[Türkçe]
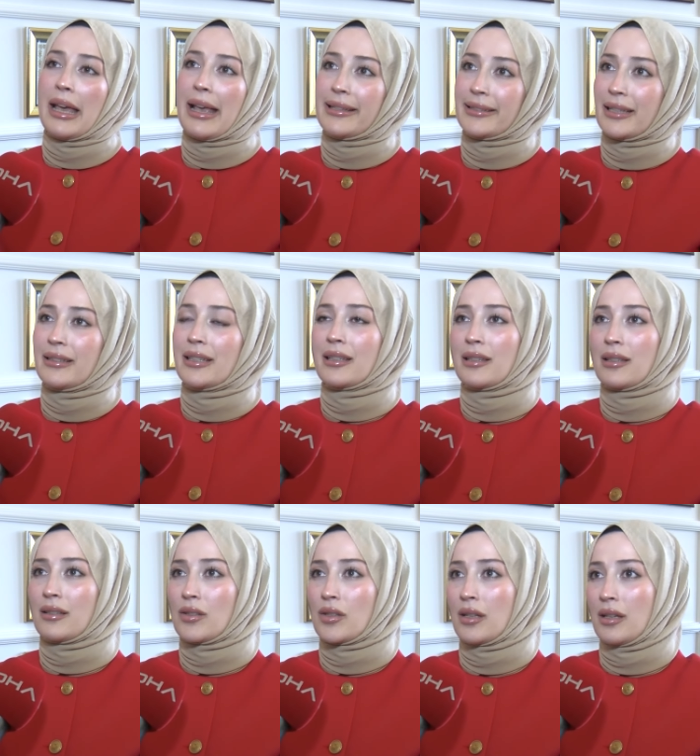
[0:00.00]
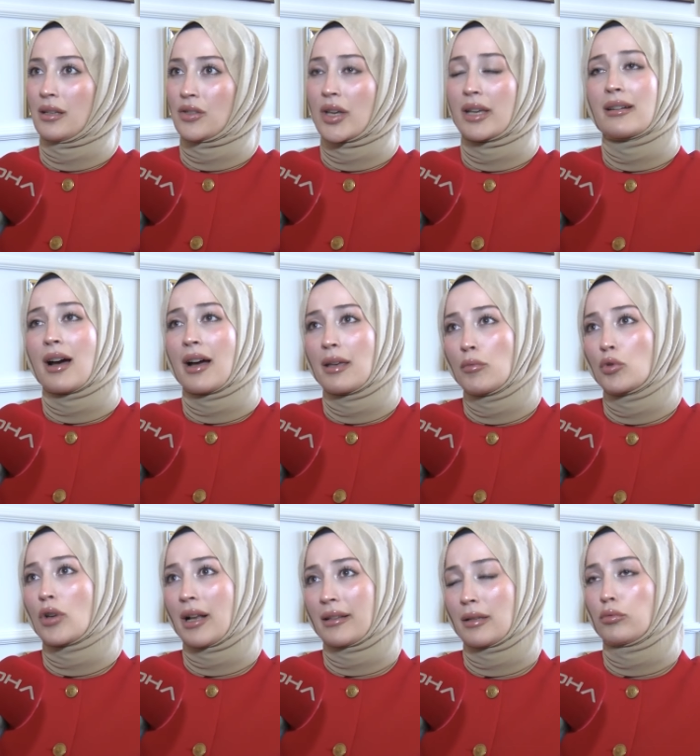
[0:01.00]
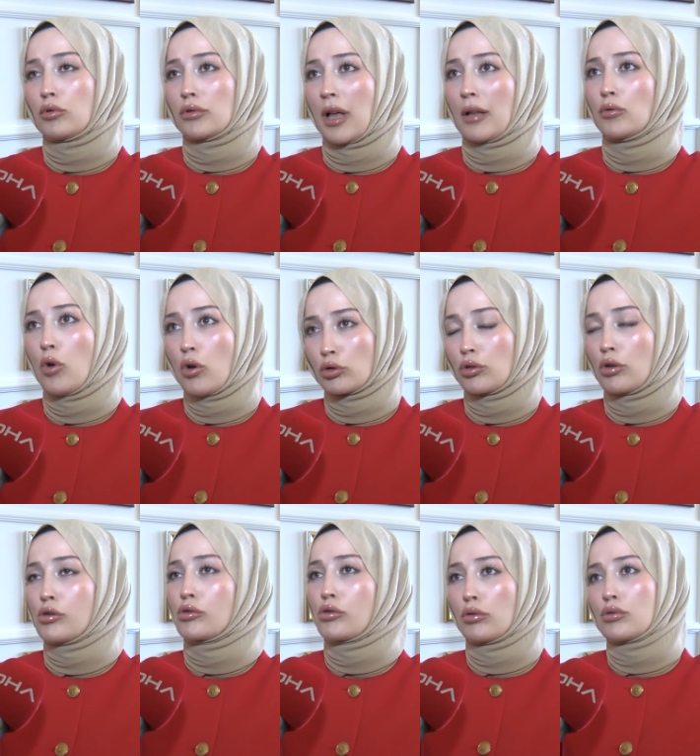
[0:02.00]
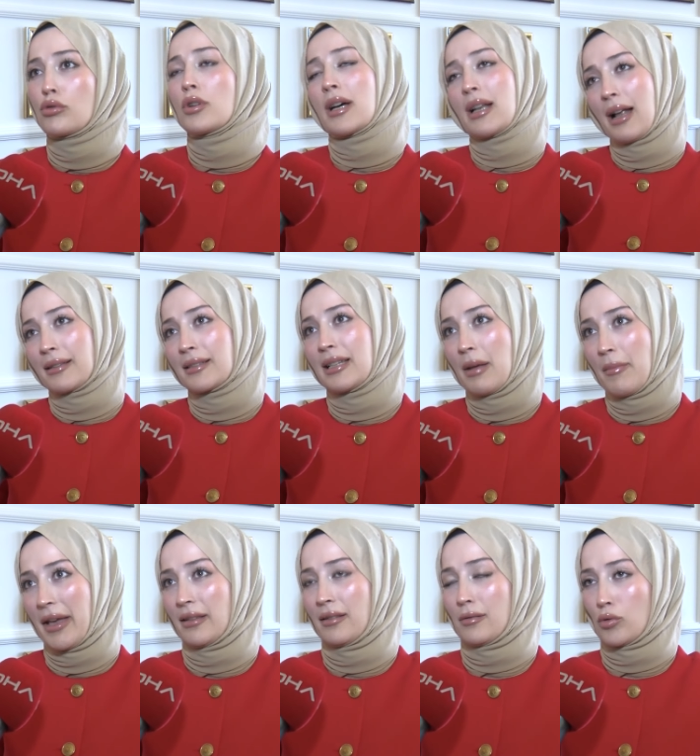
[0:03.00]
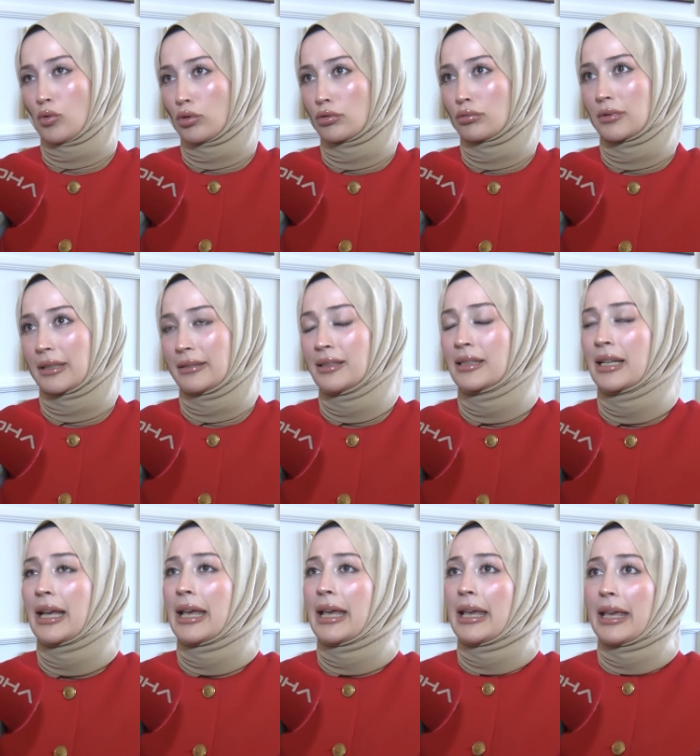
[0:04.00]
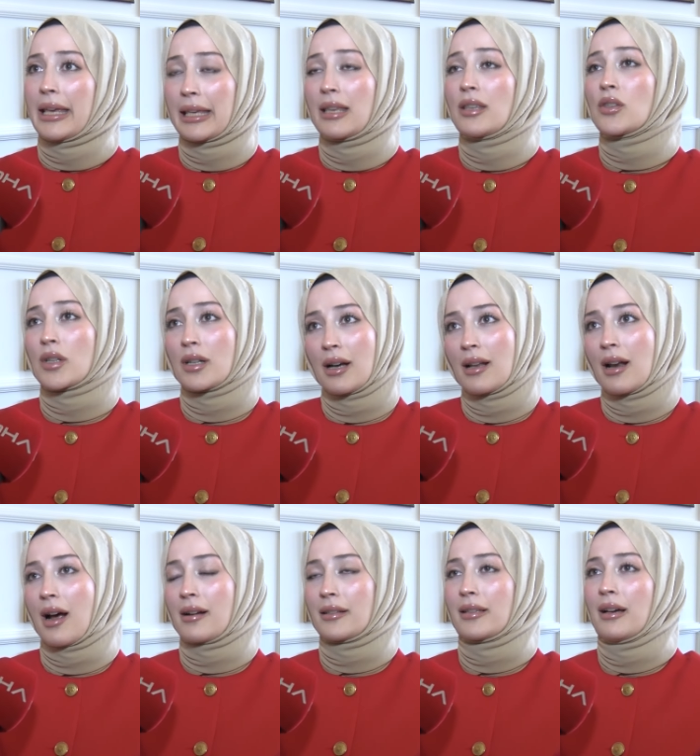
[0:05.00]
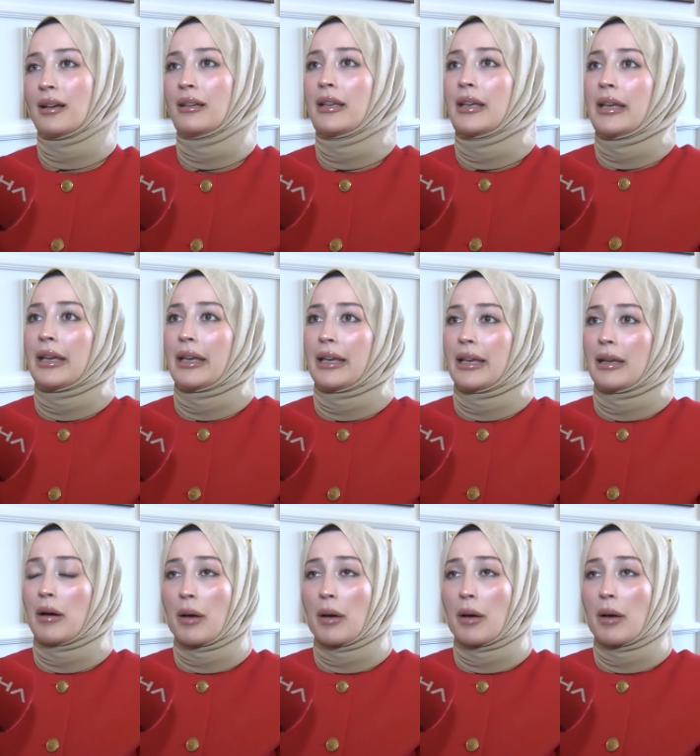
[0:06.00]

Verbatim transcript: estetik e, cerrahi müdahalede bulunan doktor sonucu garantilemek zorundadır. İkinci kararda e,